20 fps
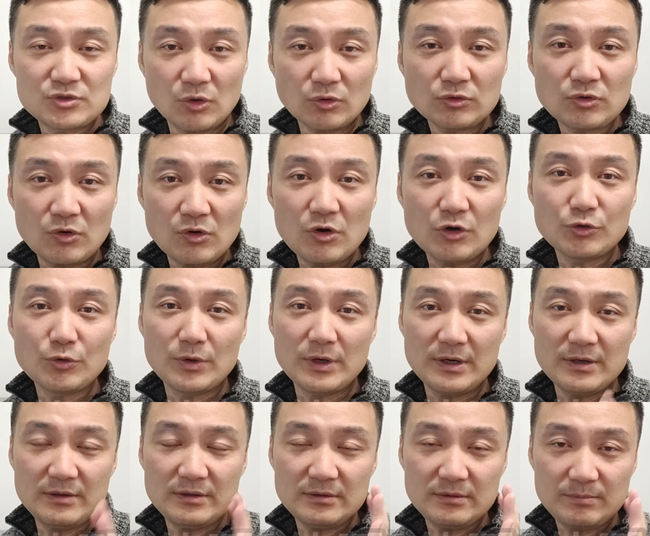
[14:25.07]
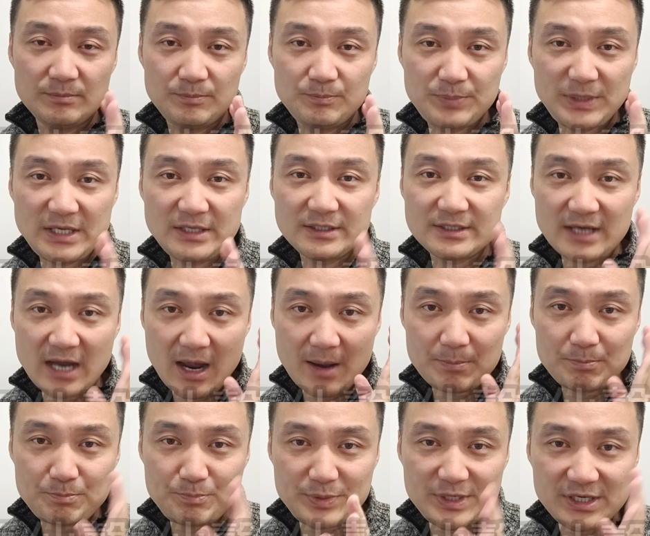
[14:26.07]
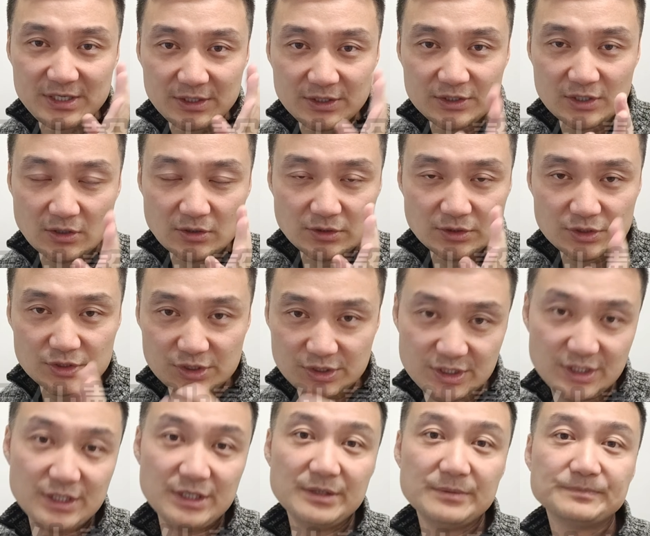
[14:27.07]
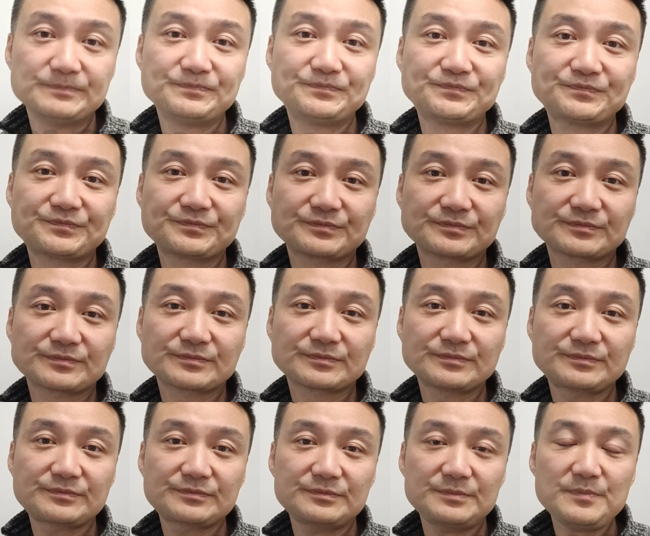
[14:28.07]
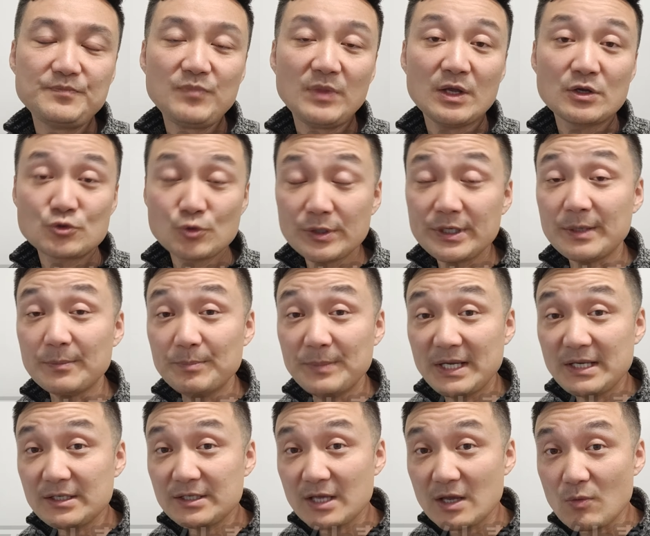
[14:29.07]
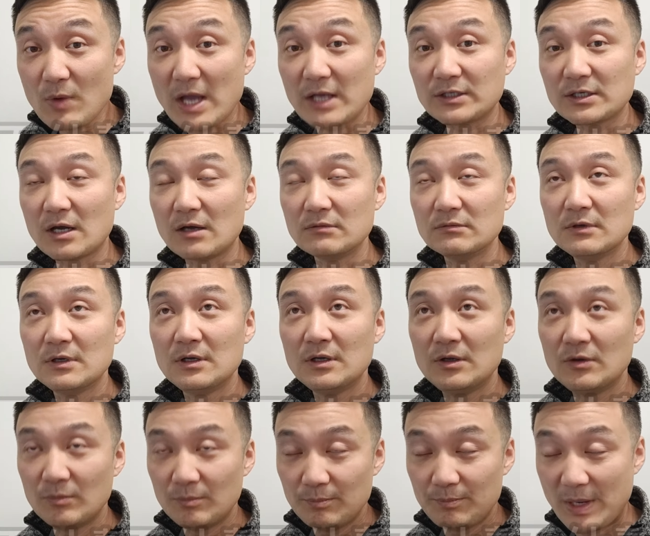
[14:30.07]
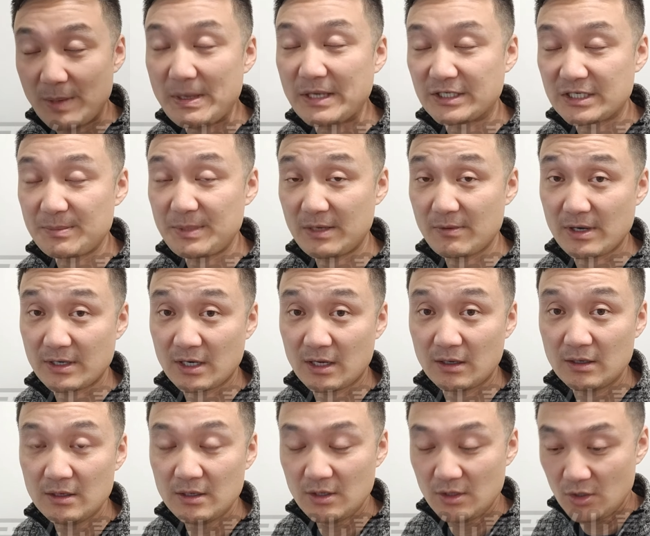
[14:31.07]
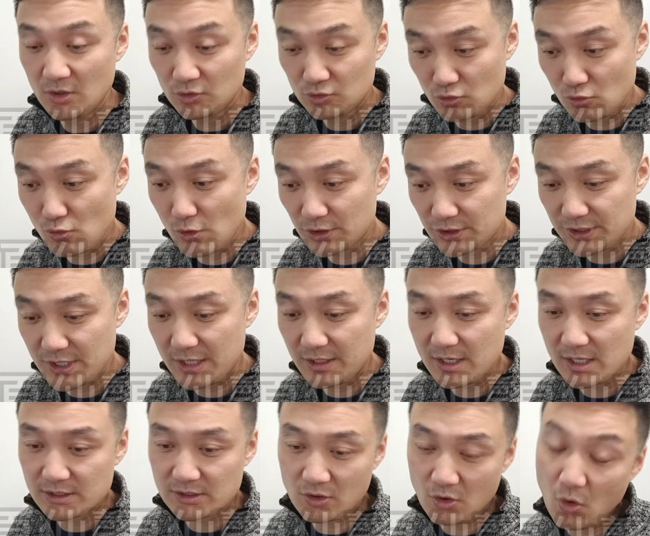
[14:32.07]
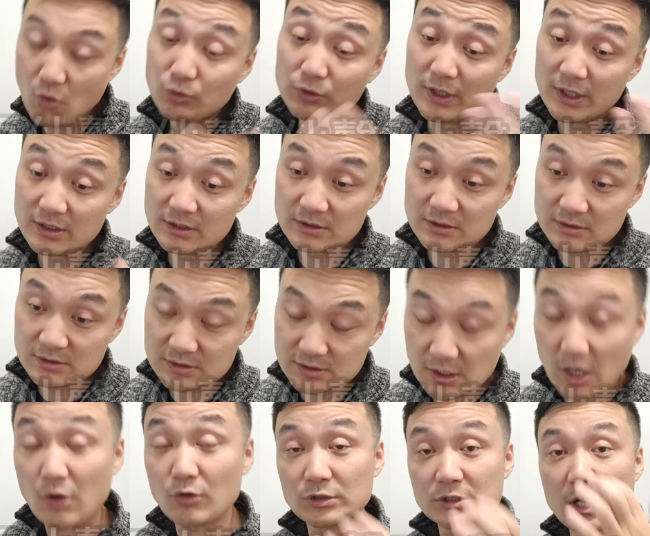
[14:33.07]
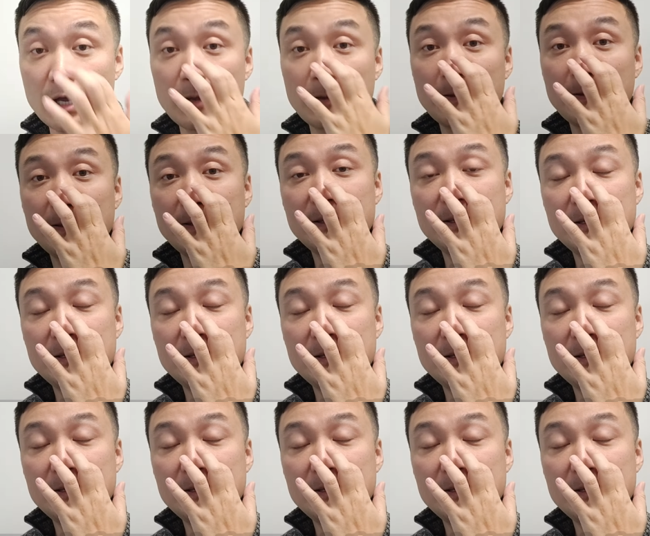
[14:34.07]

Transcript: 总统候选人兵家必争之地。所以明天晚上，北美时间明天晚上，中国时间应该是后天早上，